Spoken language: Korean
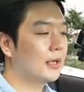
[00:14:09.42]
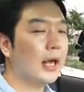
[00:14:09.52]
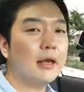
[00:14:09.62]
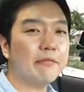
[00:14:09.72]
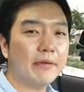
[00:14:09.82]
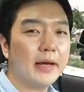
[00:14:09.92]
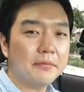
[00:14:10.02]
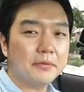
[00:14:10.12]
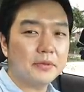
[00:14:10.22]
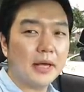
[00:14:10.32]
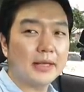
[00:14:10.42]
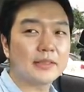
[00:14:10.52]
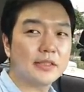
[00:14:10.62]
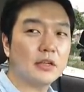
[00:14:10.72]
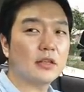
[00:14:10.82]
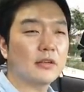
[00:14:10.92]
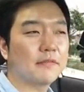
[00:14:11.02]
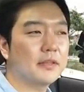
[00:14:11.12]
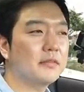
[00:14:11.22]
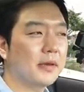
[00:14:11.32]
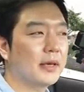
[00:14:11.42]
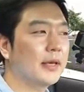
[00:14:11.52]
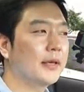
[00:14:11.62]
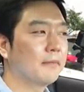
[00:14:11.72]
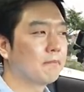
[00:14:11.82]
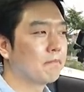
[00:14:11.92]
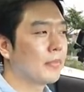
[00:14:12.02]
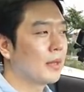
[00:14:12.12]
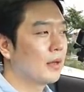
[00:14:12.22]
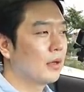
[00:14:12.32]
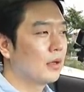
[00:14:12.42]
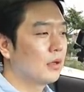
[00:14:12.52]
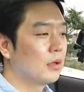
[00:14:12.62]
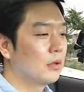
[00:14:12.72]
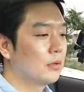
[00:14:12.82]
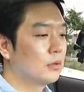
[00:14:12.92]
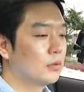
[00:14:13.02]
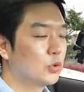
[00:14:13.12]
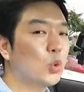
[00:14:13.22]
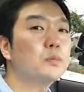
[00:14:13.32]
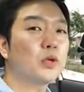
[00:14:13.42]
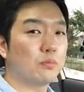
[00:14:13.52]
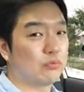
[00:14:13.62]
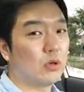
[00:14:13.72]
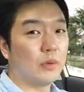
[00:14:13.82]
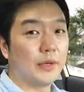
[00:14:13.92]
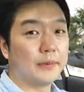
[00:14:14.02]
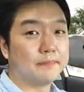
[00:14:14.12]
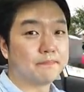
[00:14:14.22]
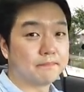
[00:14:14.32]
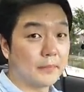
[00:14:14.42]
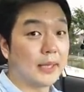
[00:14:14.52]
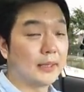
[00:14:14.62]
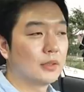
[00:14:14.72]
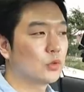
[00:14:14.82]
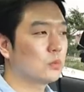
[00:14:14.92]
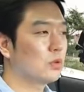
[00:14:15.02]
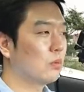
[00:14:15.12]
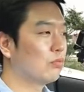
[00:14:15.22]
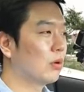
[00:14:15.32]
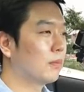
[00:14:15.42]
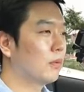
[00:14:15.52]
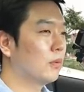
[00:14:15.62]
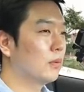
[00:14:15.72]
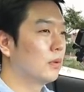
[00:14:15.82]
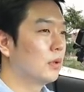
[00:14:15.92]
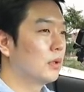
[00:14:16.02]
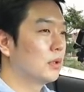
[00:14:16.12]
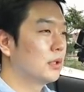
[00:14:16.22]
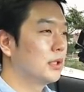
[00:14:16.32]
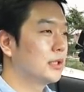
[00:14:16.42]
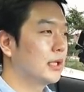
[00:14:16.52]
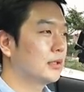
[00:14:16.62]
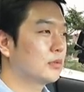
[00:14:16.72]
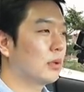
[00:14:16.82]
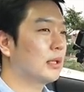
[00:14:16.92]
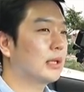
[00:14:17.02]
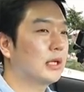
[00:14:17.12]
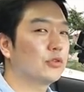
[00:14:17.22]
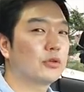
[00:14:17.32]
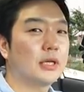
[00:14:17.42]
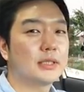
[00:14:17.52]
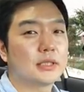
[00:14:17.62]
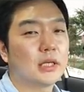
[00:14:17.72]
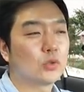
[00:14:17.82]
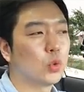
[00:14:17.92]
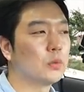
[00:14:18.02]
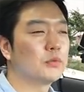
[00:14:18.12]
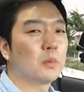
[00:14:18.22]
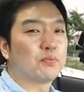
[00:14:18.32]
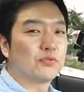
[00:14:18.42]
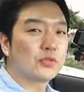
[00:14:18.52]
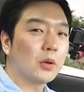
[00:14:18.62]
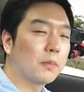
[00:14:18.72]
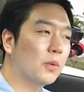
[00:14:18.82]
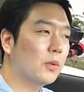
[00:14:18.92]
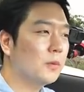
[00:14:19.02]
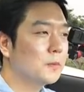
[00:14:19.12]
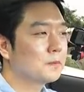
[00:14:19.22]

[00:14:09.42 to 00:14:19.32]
K5의 스티어링 피드백이 조금 더 무거워요. 네, 조금 더 무겁고 이제 소나타 뉴라이즈가 조금 더 부드럽고